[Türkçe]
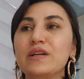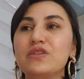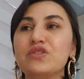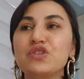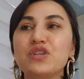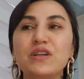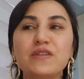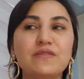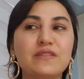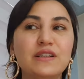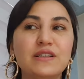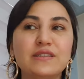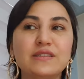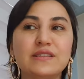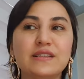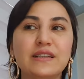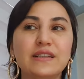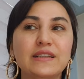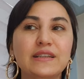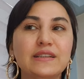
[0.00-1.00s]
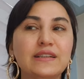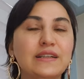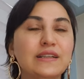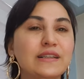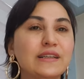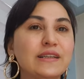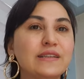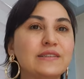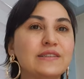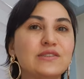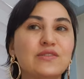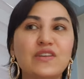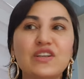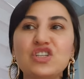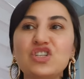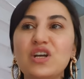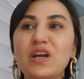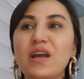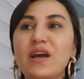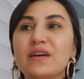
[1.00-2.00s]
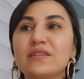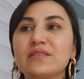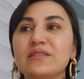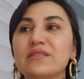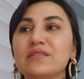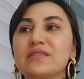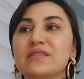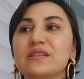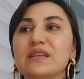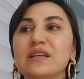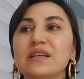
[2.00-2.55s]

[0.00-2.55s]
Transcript: çevrenizdeki kariyeriniz ve iş hayatınızla